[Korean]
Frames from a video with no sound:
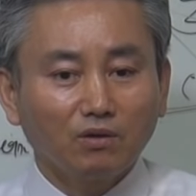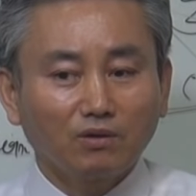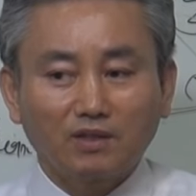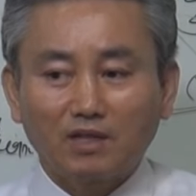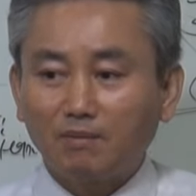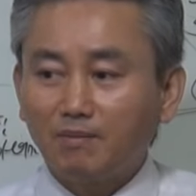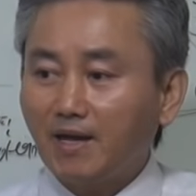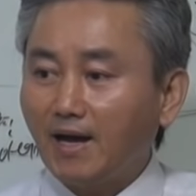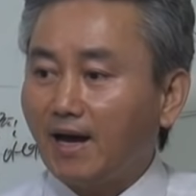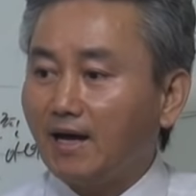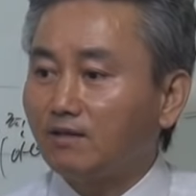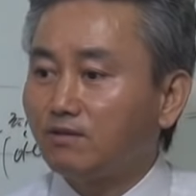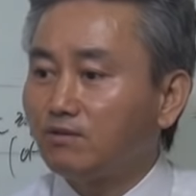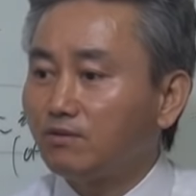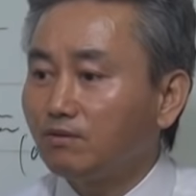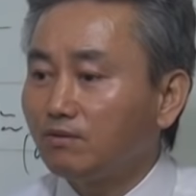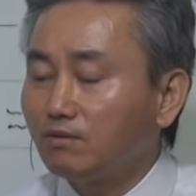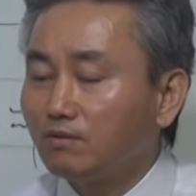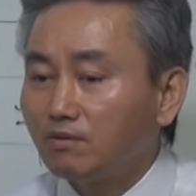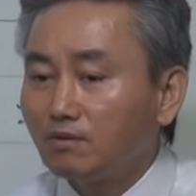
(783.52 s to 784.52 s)
그 다음에
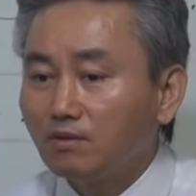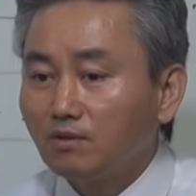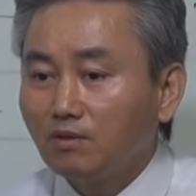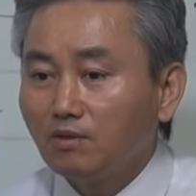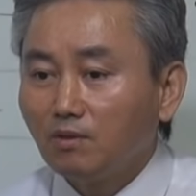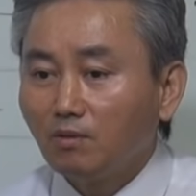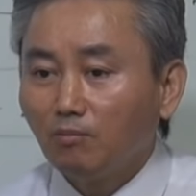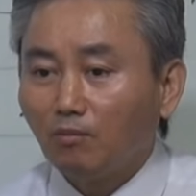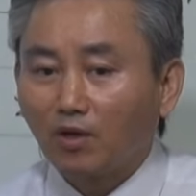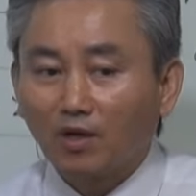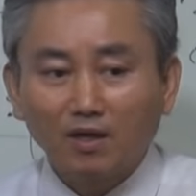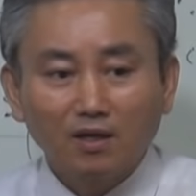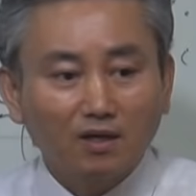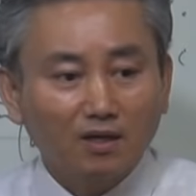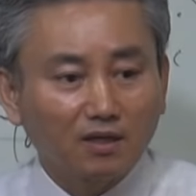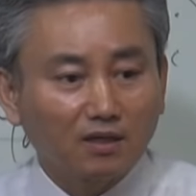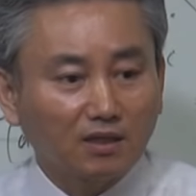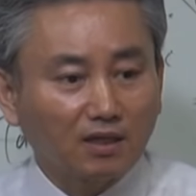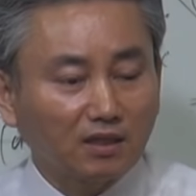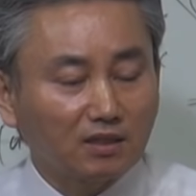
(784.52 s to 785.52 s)
아주 뭐라
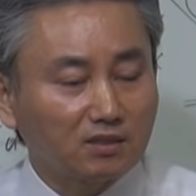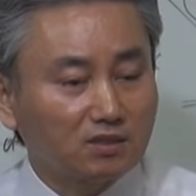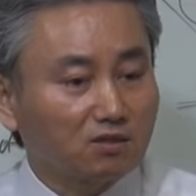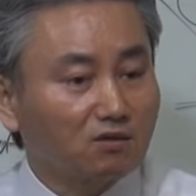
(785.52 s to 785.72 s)
그럴까,